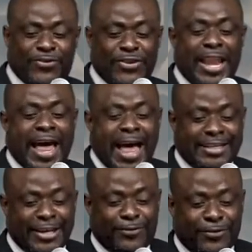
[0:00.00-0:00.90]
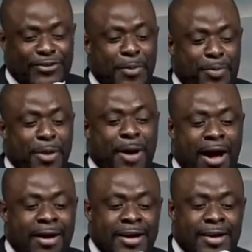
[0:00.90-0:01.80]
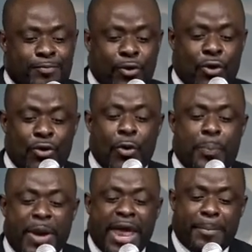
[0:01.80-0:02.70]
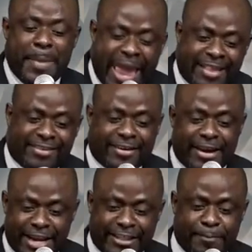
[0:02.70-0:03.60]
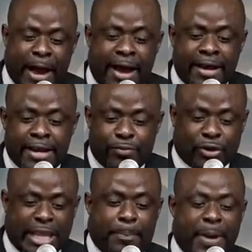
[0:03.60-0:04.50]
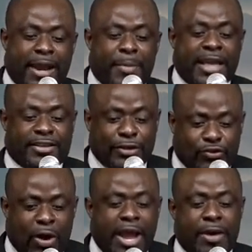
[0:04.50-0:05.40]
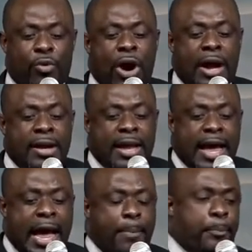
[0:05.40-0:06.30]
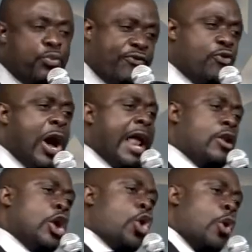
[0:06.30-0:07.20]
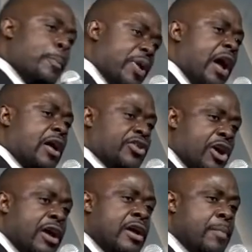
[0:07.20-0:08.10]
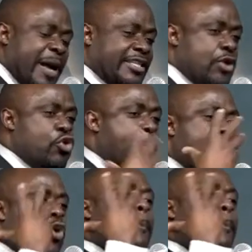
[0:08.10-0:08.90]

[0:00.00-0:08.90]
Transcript: Tout cela, c'est tout simplement pour nous permettre, n'est-ce pas, pour te permettre, toi et moi, à pouvoir le comprendre, parce que nous ne